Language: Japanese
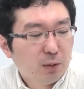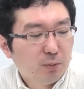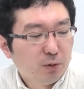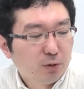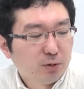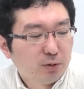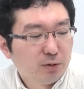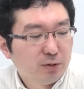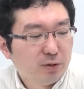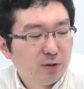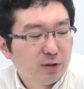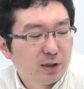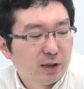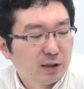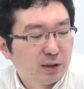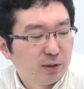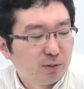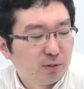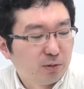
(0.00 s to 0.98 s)
ポストトゥルース
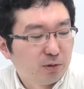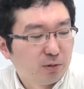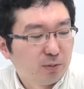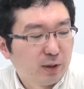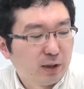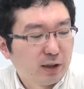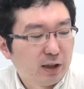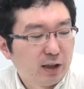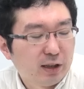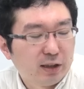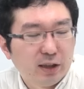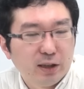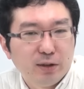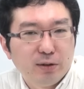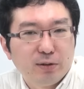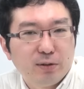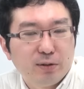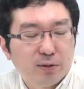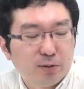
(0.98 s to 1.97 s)
なんていう言葉が出
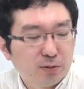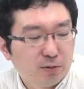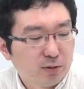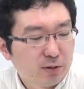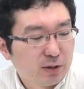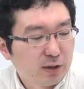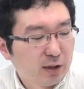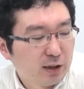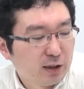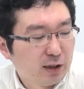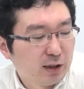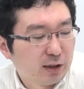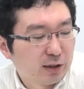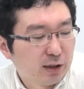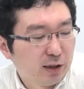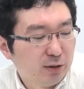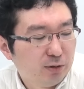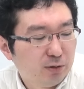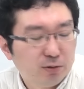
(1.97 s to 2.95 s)
てくること自体が
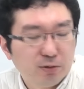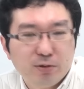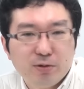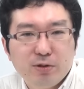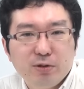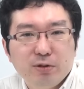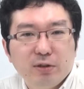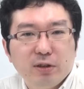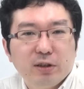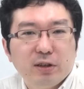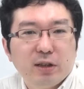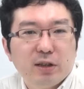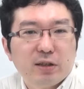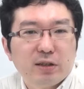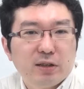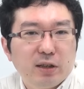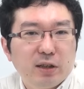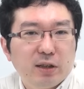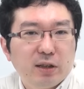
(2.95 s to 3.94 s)
言論の自由に
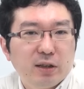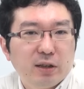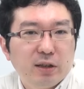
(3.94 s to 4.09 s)
対して、